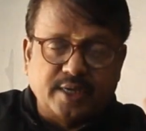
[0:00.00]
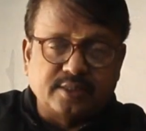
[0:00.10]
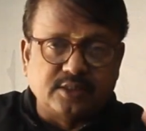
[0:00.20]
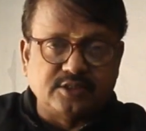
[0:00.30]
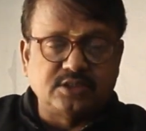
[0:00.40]

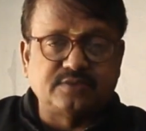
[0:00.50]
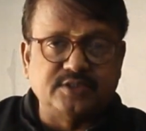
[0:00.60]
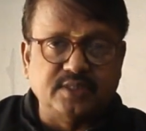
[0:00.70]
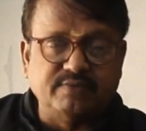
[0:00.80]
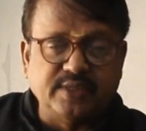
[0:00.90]
ஹாய் திஸ் இஸ்
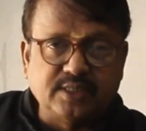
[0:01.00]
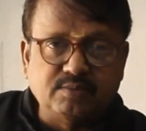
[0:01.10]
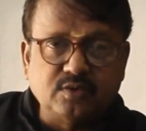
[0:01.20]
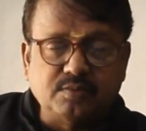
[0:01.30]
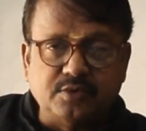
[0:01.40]
விஜய்
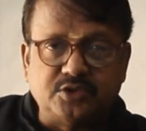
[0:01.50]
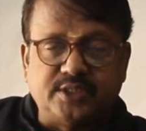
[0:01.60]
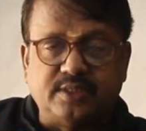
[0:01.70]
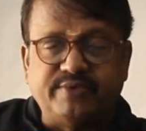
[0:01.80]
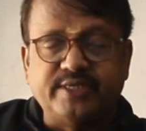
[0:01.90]
வெல்கம் டு
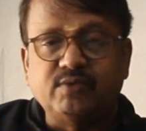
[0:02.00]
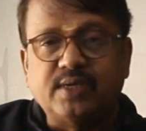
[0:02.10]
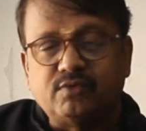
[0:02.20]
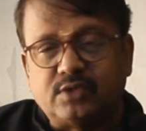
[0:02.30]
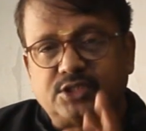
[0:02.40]
புல்ஸ்ட் இந்த
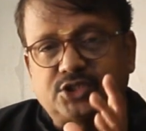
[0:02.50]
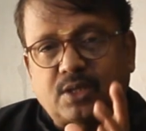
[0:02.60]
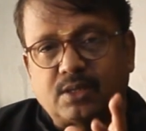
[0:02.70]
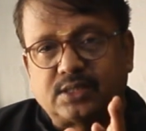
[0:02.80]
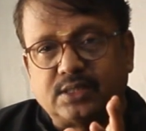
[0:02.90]
வீடியோவில் ஒரு
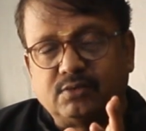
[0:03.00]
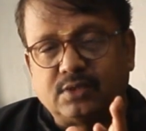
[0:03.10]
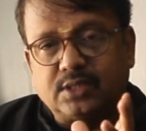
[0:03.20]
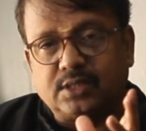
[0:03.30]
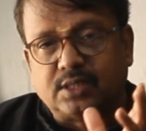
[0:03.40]
ஸ்டாக்கு
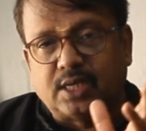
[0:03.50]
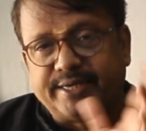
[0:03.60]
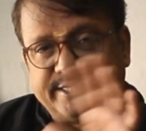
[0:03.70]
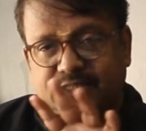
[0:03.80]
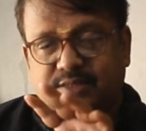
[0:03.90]
ஒரு
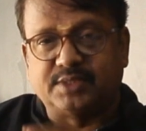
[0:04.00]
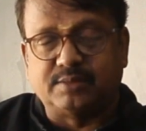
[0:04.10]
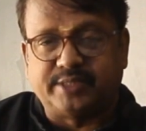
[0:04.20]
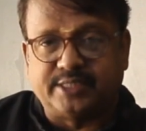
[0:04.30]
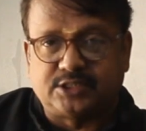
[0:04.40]
ஐடி
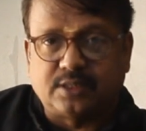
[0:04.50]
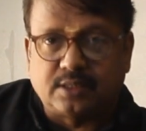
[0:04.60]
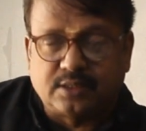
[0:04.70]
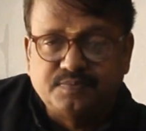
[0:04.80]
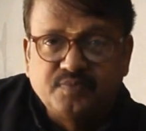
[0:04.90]
சம்மந்தப்பட்ட
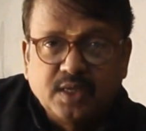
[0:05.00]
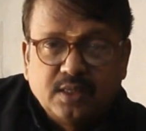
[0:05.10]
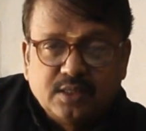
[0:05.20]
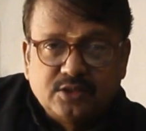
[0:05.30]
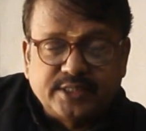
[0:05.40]
ஸ்டாக்கு
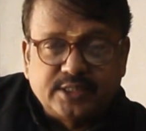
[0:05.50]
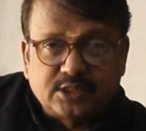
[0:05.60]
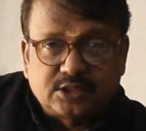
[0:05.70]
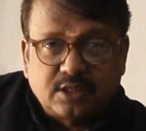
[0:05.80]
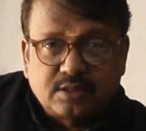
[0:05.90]
ஸோ
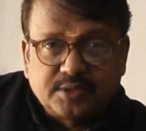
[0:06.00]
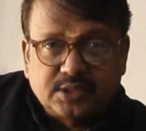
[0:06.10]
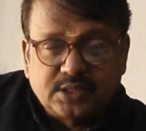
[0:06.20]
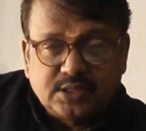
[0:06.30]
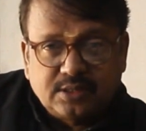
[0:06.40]
இந்த ஸ்டாக்
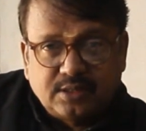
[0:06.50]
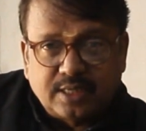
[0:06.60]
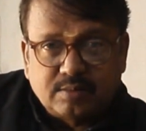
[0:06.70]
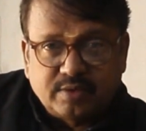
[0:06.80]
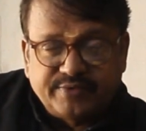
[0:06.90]
பற்றி
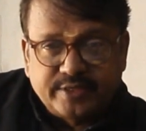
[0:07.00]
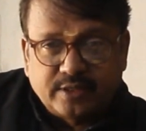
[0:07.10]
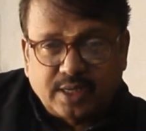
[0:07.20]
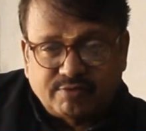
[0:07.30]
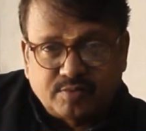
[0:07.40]
ரெண்டு மூணு
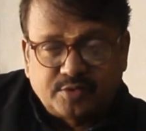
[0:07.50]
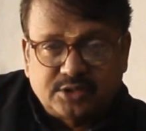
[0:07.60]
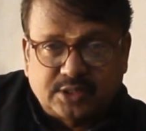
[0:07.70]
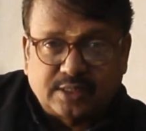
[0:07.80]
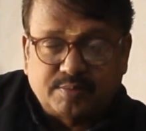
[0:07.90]
வீடியோக்கள்
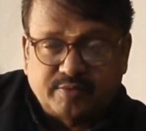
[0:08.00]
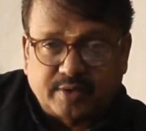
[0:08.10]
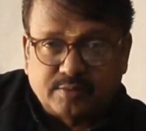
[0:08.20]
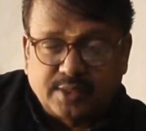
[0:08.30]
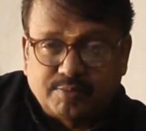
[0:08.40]
அவ்வப்போது
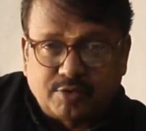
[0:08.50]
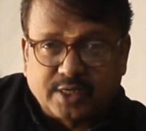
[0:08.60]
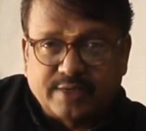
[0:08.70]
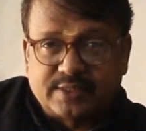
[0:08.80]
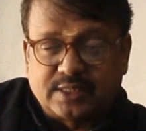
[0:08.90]
சந்தர்ப்பம் வரும்போதெல்லாம்
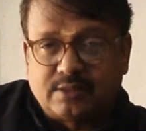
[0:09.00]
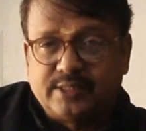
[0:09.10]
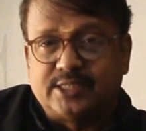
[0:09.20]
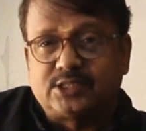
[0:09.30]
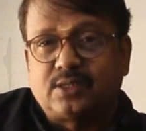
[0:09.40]
போட்டுகிட்டே
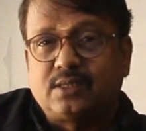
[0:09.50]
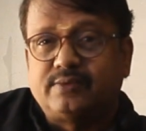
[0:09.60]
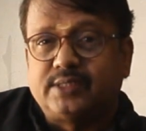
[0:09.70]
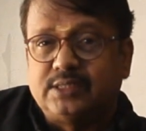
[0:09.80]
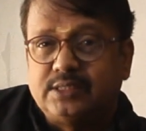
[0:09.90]
வந்திருக்கும் இந்த
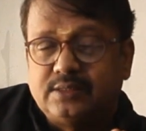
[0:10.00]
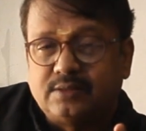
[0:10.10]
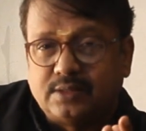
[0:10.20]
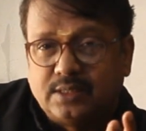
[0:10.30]
ஸ்டாக் வந்து